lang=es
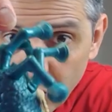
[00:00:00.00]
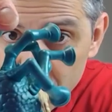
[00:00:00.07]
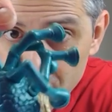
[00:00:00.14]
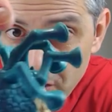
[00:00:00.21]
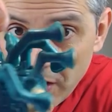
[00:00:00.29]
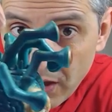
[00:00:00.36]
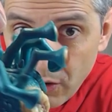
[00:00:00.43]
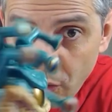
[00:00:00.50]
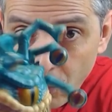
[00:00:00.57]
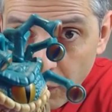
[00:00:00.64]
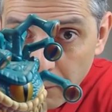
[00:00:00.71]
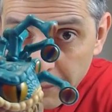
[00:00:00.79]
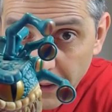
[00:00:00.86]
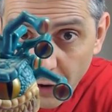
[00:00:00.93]
considero
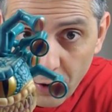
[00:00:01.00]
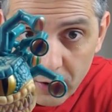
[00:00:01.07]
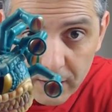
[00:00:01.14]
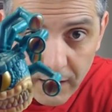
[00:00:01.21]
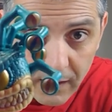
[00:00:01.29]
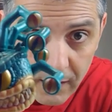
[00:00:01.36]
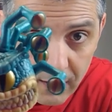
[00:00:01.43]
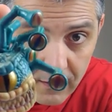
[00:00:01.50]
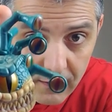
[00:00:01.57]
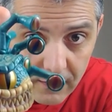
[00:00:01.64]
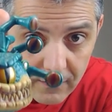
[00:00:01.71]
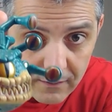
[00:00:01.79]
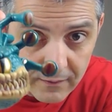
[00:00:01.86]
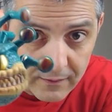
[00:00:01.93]
un beholder.
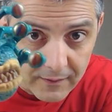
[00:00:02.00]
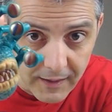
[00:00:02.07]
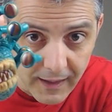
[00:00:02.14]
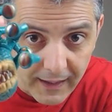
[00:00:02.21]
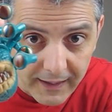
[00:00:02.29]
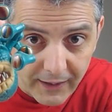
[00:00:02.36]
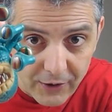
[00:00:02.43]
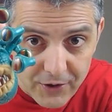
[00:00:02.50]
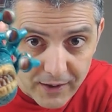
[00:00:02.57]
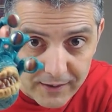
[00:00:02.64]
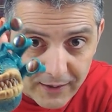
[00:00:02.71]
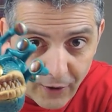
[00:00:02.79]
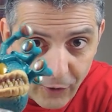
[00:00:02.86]
Tiene aquí 80